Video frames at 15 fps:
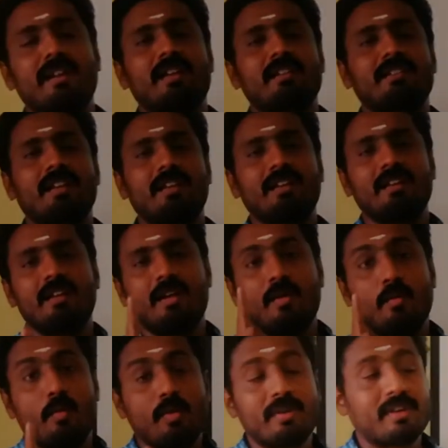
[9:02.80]
நேரத்தில்
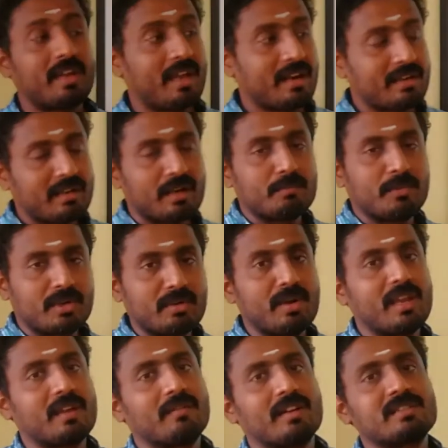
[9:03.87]
ஒரு கேரக்டரை மட்டும்
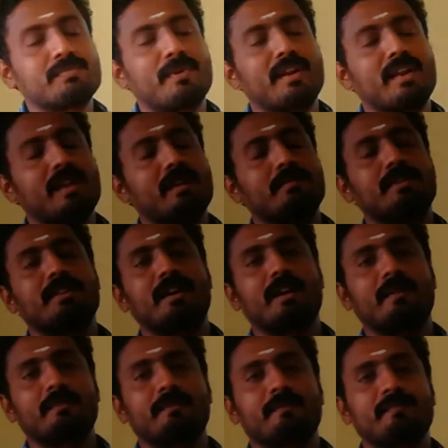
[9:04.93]
நீங்கள் வாட்ச் பண்ணீங்க அப்படின்னா
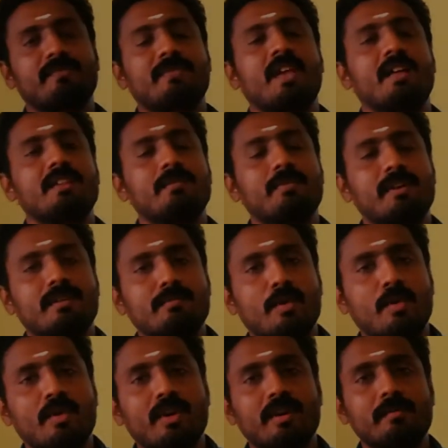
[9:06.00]
அதுக்கு பேர்
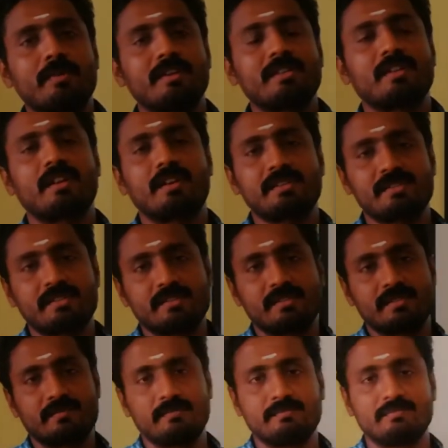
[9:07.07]
மோனோ ஹைப்ரிட் கிராஸ்
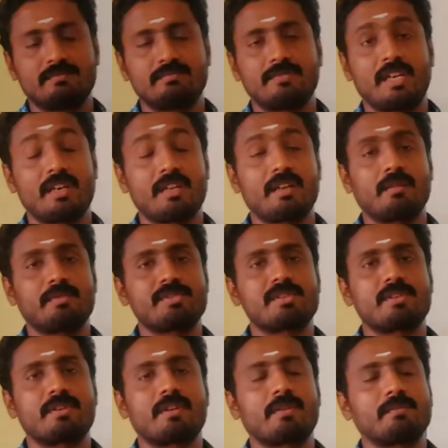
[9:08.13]
நல்லா ஞாபகம்
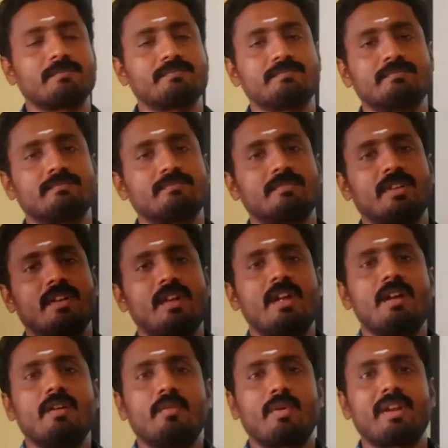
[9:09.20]
வச்சுக்கிடணும்
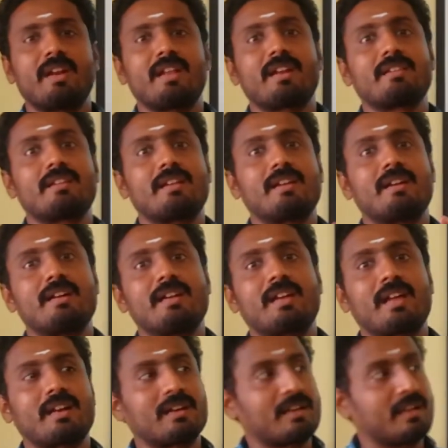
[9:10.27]
ஒரே நேரத்தில் ரெண்டு
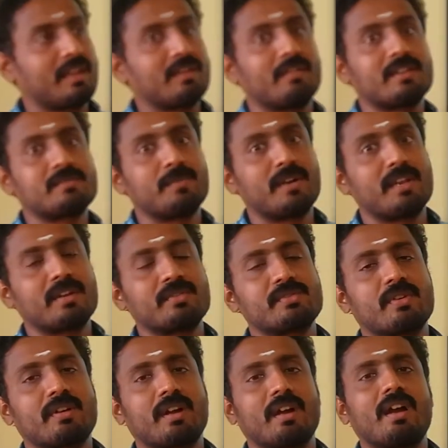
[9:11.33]
கேரக்டர் நீங்கள் வாட்ச் பண்ணீங்கன்னு வச்சுக்கோங்க